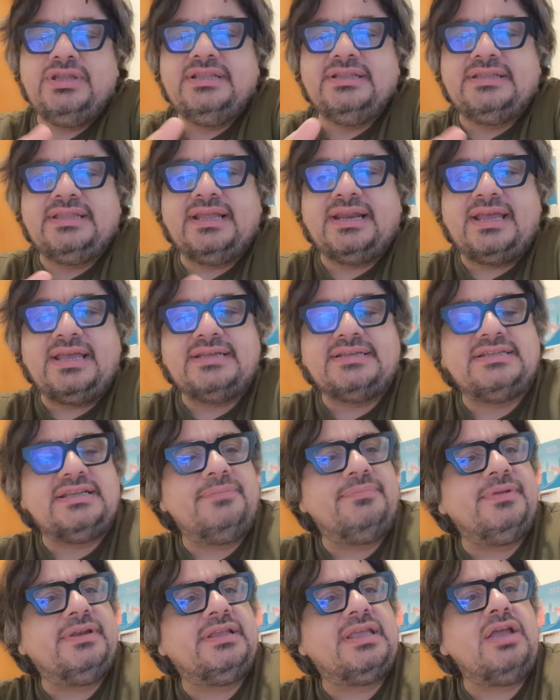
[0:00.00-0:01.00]

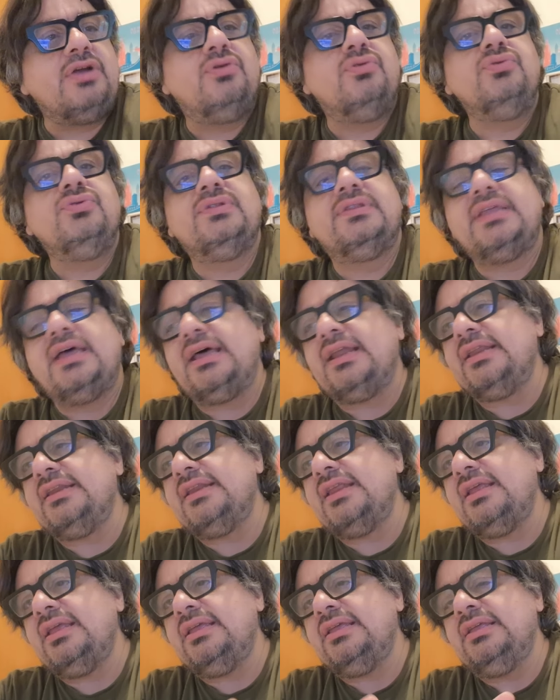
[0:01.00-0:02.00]
interessa perché contare
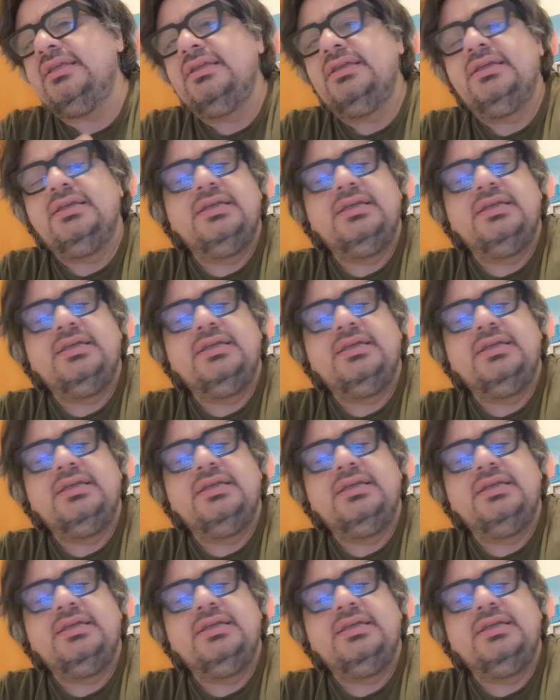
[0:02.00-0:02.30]
nei,